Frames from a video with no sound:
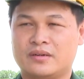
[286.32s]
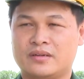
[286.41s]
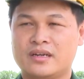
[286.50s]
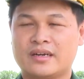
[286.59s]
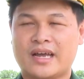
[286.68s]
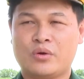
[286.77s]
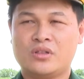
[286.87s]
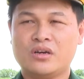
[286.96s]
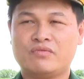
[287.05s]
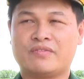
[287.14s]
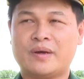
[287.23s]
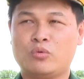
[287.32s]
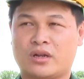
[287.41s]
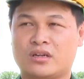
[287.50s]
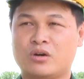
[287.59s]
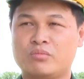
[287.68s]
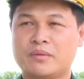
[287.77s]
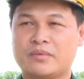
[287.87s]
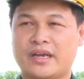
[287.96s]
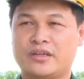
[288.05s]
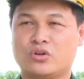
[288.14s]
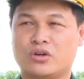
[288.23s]
nâng cao ý thức về pháp luật, không tiếp
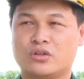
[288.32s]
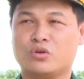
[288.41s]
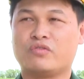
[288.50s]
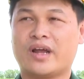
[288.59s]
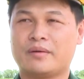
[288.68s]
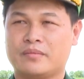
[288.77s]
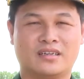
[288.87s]
tay cho tội phạm.